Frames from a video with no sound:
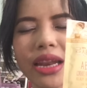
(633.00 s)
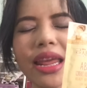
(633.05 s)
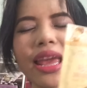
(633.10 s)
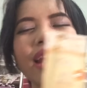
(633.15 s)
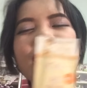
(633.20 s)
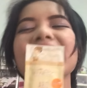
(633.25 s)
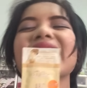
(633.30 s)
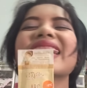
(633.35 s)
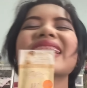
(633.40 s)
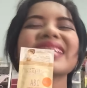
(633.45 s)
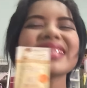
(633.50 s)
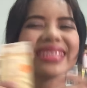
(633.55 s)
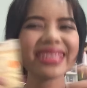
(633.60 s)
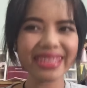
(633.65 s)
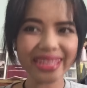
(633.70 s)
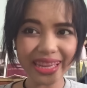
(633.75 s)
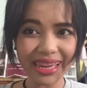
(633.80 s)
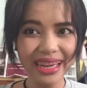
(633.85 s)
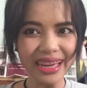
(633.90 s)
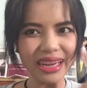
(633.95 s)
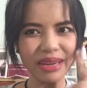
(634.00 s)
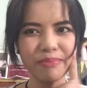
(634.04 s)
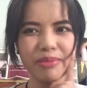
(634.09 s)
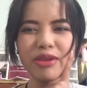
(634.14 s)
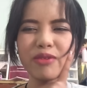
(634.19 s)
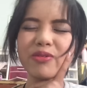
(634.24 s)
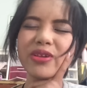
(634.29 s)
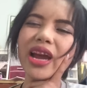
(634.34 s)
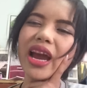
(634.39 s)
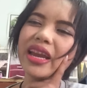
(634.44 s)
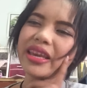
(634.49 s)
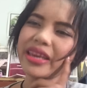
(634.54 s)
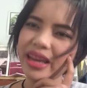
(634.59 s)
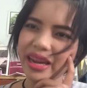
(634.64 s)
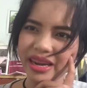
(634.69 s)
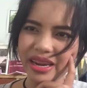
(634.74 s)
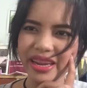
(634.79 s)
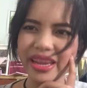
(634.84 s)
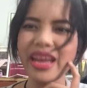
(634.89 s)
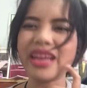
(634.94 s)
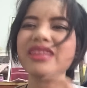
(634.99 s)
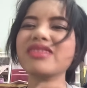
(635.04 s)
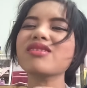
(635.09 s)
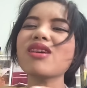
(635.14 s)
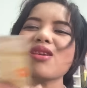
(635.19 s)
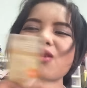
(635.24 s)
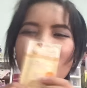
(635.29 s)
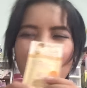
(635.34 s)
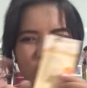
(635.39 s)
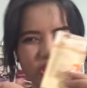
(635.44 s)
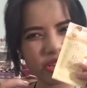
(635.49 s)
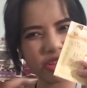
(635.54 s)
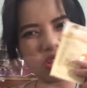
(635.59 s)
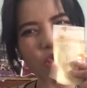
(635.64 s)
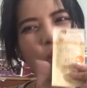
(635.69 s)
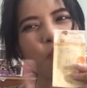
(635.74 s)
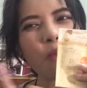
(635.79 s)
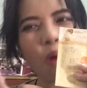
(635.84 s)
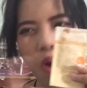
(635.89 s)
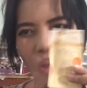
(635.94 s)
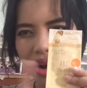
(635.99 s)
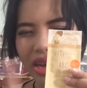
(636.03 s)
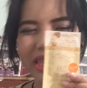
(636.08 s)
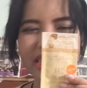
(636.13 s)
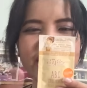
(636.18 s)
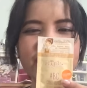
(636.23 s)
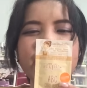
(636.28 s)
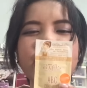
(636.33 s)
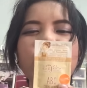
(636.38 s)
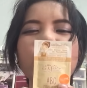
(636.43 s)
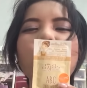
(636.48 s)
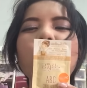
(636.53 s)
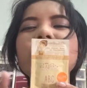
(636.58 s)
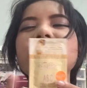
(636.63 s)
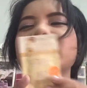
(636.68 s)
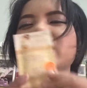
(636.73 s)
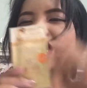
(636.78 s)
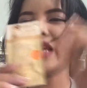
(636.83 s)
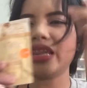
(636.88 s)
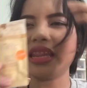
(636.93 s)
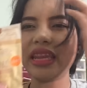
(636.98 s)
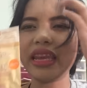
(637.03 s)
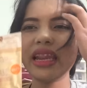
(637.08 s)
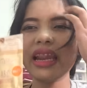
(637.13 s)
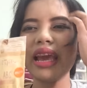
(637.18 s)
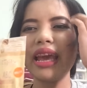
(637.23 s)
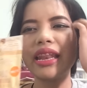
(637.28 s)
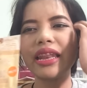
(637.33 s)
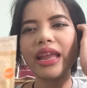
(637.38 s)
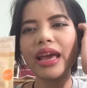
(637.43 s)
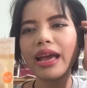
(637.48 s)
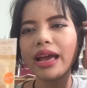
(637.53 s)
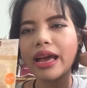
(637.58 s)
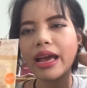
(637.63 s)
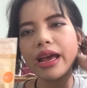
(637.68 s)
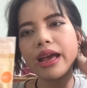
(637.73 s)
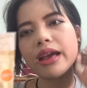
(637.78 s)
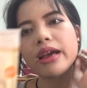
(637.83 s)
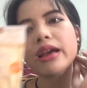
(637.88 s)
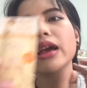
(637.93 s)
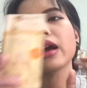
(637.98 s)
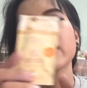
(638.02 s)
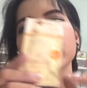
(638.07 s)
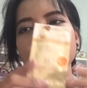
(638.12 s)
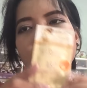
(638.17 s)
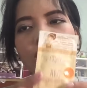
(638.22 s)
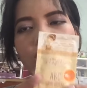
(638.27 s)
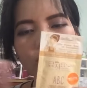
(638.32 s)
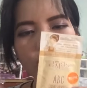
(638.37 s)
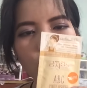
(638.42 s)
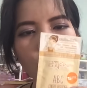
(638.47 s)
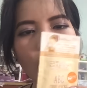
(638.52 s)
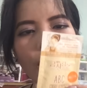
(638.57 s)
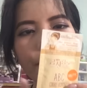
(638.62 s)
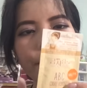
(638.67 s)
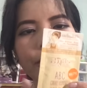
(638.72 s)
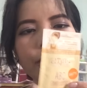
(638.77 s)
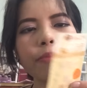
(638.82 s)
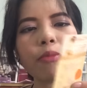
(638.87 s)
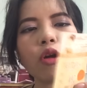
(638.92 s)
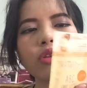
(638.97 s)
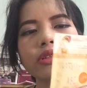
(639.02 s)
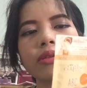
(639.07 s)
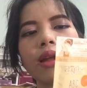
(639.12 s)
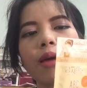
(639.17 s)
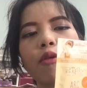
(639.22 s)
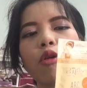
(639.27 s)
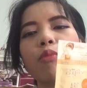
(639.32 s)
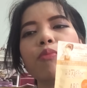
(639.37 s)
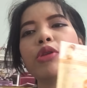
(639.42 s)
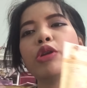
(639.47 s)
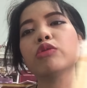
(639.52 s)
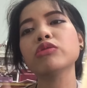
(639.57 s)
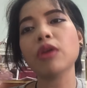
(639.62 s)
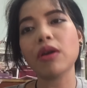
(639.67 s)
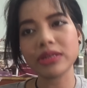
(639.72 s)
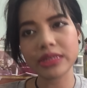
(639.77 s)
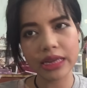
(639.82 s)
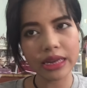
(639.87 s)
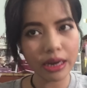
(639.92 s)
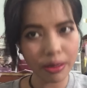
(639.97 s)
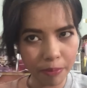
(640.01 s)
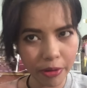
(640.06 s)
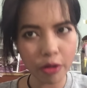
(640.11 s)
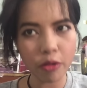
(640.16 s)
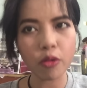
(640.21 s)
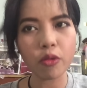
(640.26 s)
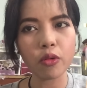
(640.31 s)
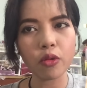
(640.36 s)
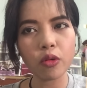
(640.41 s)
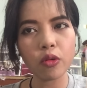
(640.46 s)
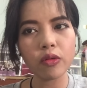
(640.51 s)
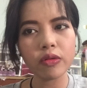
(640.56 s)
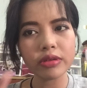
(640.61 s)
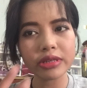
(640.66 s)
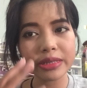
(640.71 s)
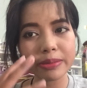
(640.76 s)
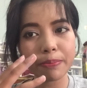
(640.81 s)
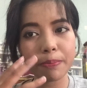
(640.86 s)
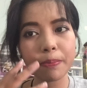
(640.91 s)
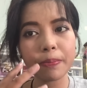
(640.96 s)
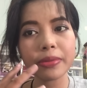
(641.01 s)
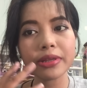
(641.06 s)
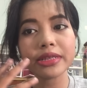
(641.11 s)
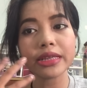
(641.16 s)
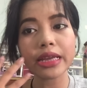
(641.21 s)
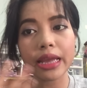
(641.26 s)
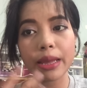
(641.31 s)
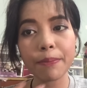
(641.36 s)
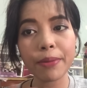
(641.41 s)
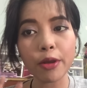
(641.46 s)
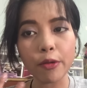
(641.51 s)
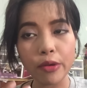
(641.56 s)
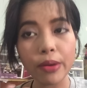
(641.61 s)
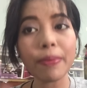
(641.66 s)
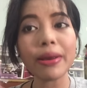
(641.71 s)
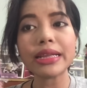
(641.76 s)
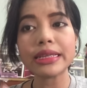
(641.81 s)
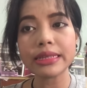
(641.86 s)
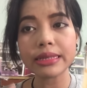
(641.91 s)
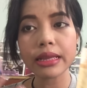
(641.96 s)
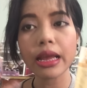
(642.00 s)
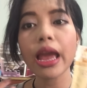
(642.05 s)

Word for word: นั่นเอง ซึ่งผิวหน้าอย่างเดียนก็คงจะต้องเหมาะกับสีนูดสีนี้แหละนะคะก็คือว่าเป็นเหมาะสำหรับคนผิวสองสีหรือผิวสีผิวที่เป็น